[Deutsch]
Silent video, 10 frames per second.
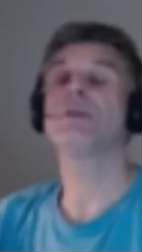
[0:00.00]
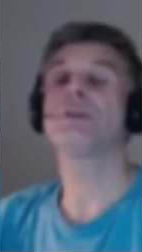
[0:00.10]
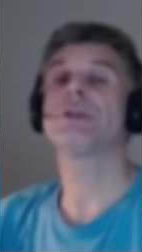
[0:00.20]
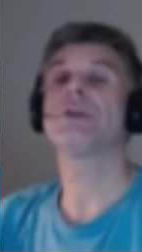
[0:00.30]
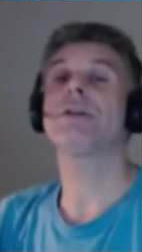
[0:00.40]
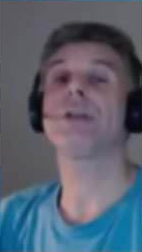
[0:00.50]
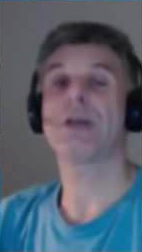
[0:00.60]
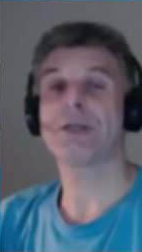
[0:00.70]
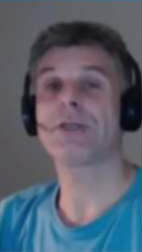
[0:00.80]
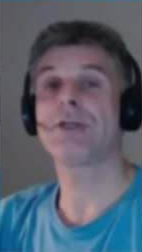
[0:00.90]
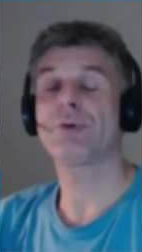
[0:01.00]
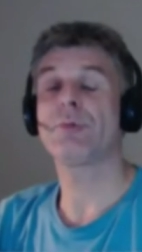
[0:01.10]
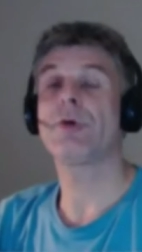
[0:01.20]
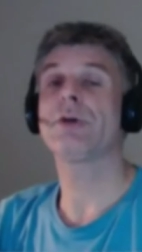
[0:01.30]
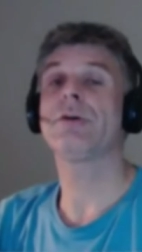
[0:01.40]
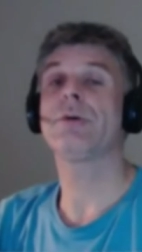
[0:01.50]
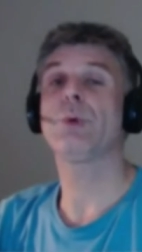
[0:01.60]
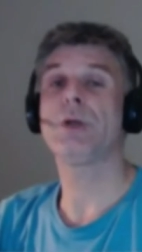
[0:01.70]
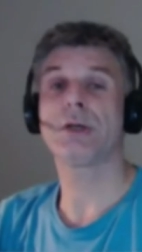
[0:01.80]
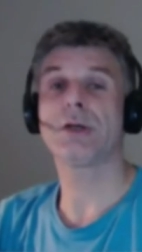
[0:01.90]
Stelle nachträglich nochmal
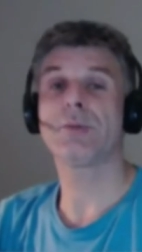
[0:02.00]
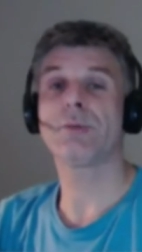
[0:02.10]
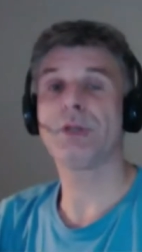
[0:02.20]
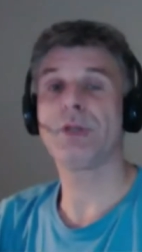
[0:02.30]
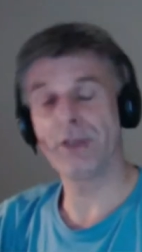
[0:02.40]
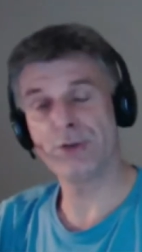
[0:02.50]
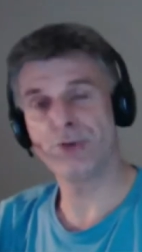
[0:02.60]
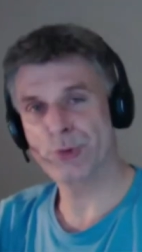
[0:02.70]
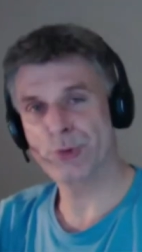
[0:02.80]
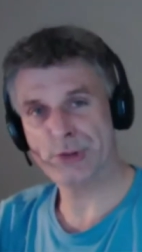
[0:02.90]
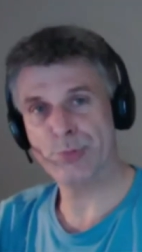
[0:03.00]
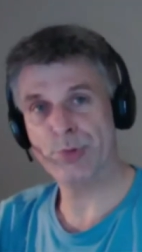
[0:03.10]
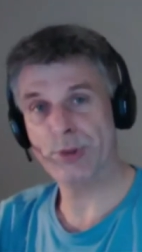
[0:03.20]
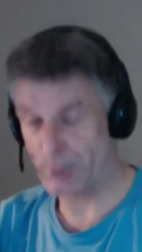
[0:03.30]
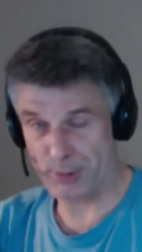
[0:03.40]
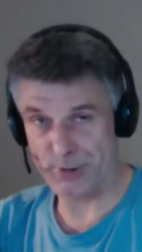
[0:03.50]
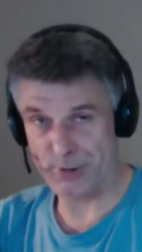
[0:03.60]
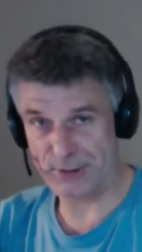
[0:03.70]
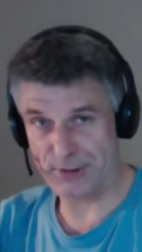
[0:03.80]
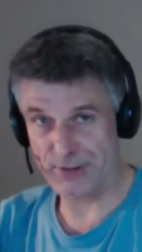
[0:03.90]
Welcome Lilly, schön, dass du mit dabei
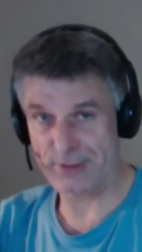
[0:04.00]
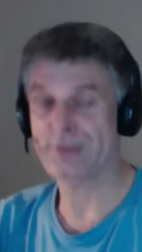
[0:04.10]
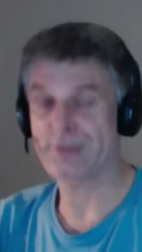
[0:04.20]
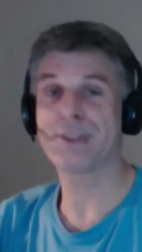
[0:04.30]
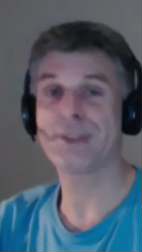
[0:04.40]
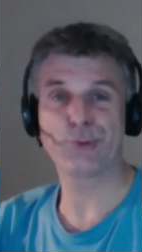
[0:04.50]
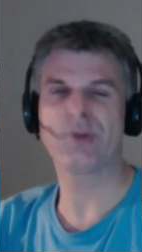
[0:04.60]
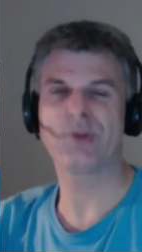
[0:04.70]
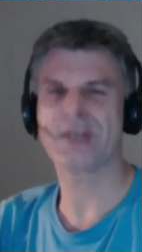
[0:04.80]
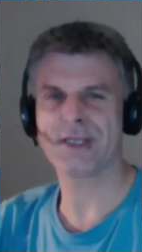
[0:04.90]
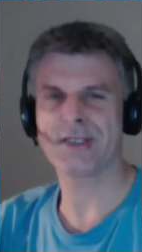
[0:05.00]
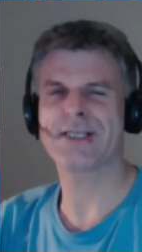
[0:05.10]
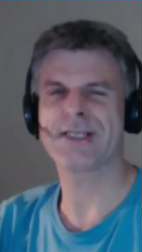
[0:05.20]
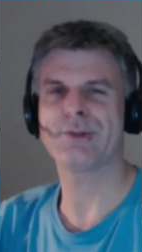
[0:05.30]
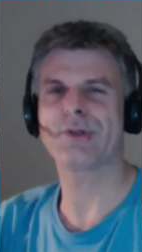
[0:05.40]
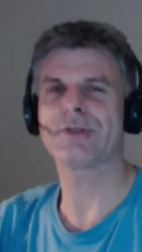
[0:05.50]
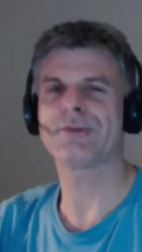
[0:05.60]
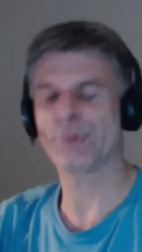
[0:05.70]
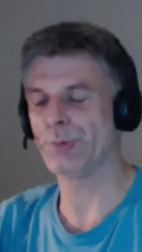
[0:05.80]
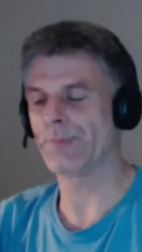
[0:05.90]
bist. Nicht nur während der Sendung.
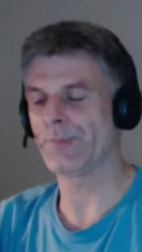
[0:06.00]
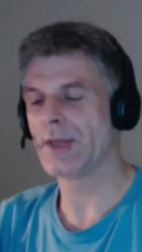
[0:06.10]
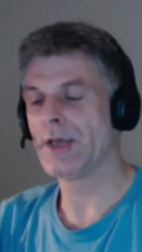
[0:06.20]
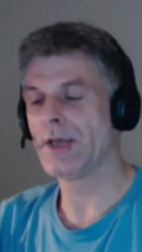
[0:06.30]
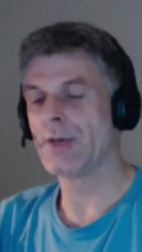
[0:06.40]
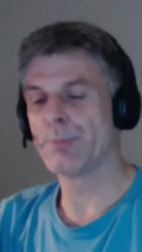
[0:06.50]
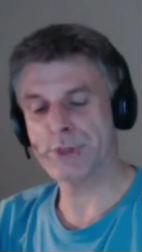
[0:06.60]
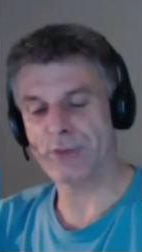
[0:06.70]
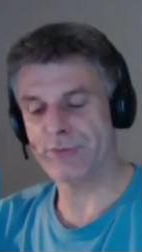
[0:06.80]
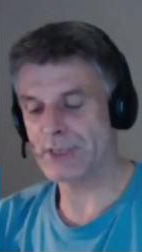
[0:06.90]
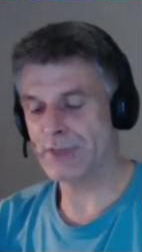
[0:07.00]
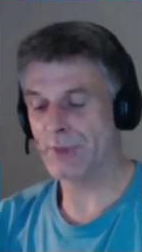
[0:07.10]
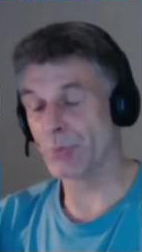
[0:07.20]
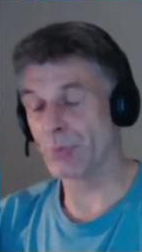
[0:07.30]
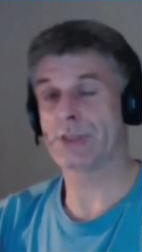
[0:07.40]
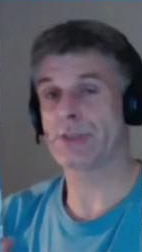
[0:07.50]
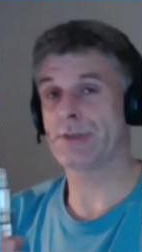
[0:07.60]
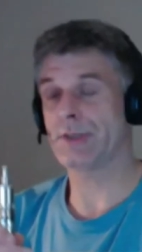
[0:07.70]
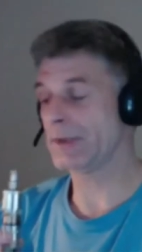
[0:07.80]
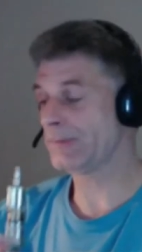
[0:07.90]
So, pass auf, jetzt legen wir los.
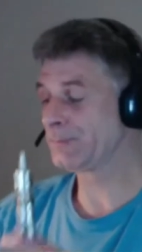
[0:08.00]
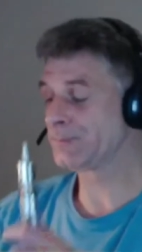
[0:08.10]
Ähm,